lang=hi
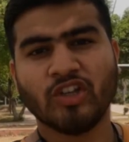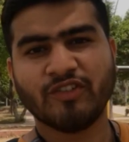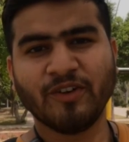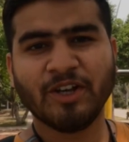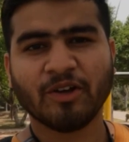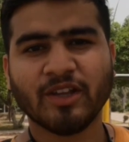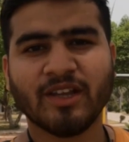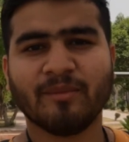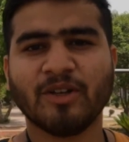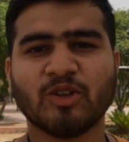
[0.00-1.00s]
तो इस वीडियो के
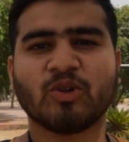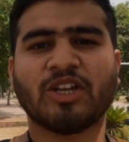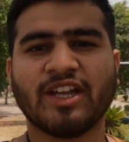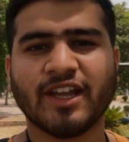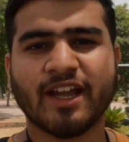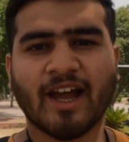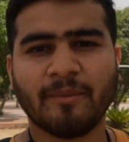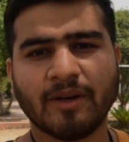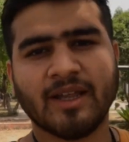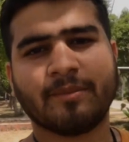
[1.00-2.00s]
अंदर हमने दो तरीके के
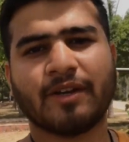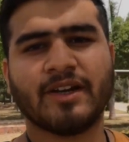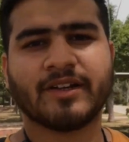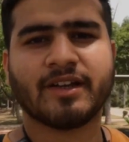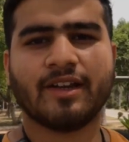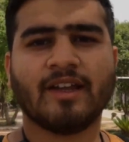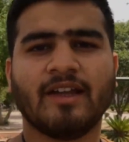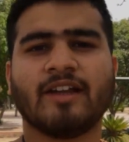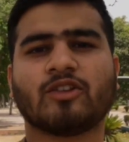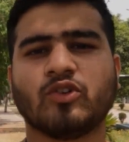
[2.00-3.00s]
हाइपर लैप क्रिएट करे हैं
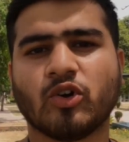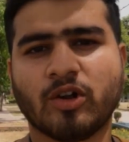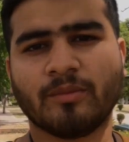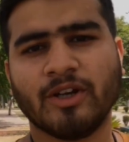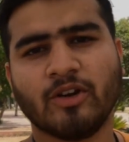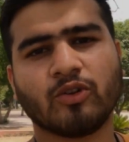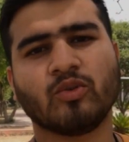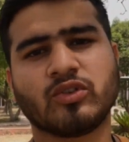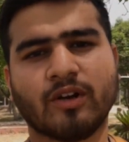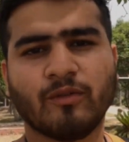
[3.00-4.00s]
एक तो नॉर्मली और
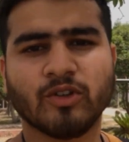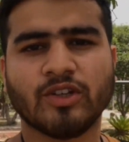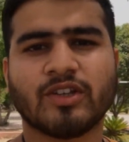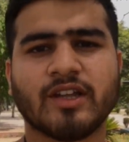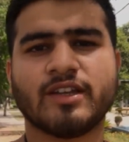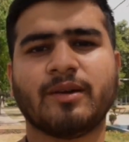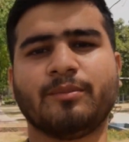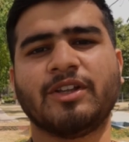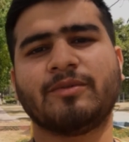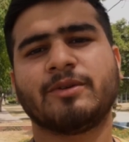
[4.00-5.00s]
दूसरा वो जिसके अंदर हम
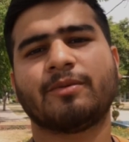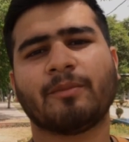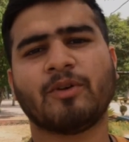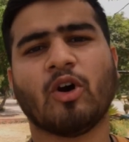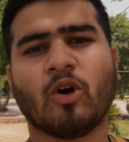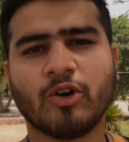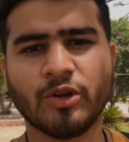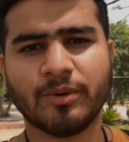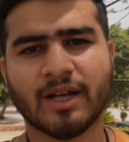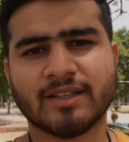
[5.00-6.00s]
बीच बीच में अपनी
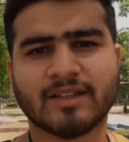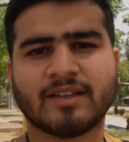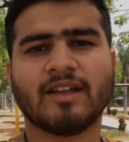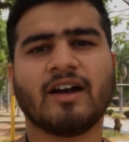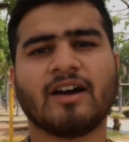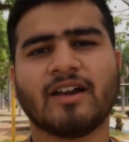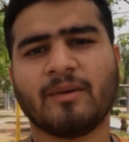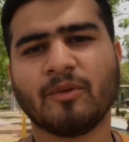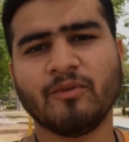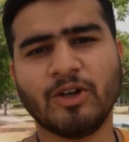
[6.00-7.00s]
ऑडियो भी डाल सकते हैं अगर
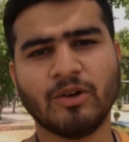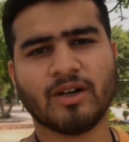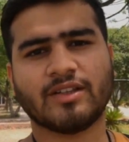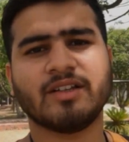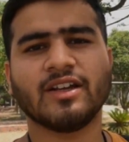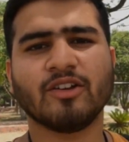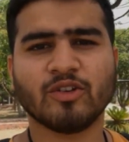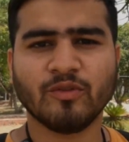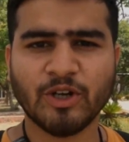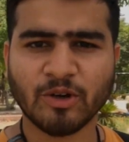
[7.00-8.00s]
आपको वीडियो अच्छी लगी
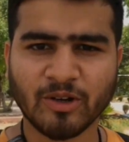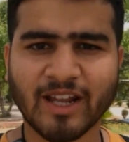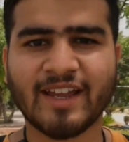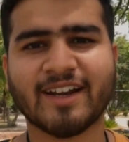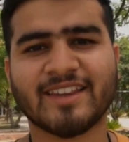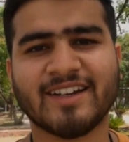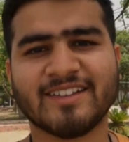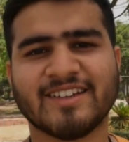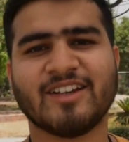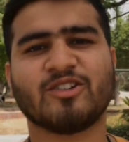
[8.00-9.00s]
हो तो वीडियो को लाइक कर
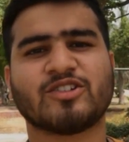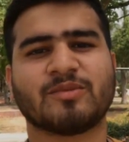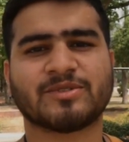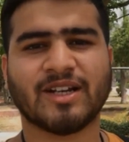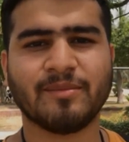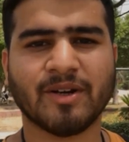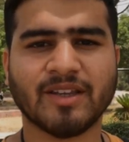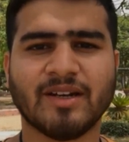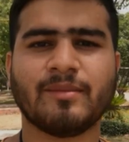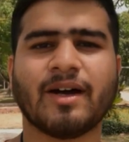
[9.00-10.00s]
देना चैनल को सब्सक्राइब कर
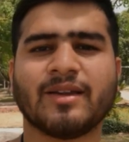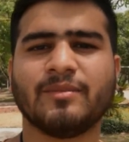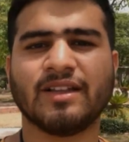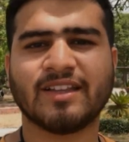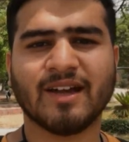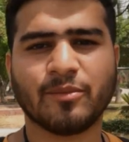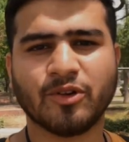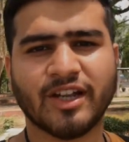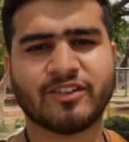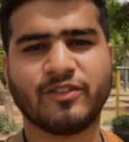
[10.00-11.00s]
देना बाकी मिलते हैं
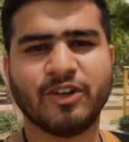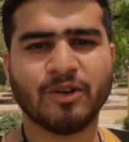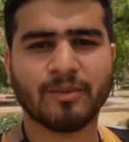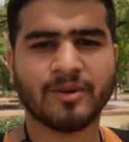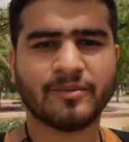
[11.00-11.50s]
आपको नेक्स्ट वीडियो